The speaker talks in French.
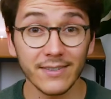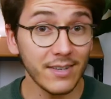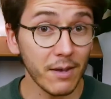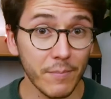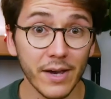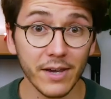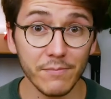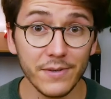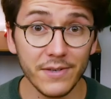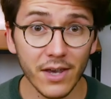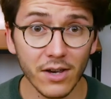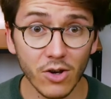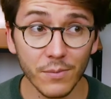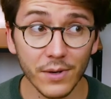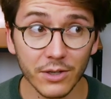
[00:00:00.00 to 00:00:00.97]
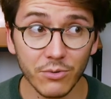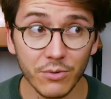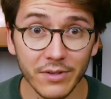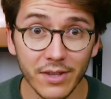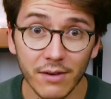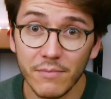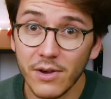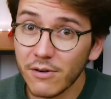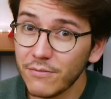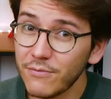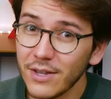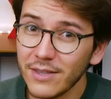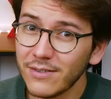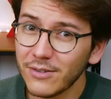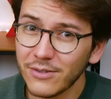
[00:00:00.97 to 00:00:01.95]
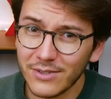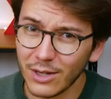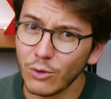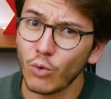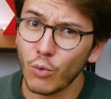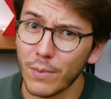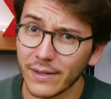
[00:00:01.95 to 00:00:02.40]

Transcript: ça paraît bizarre comme résultat, mais en fait, c'est tout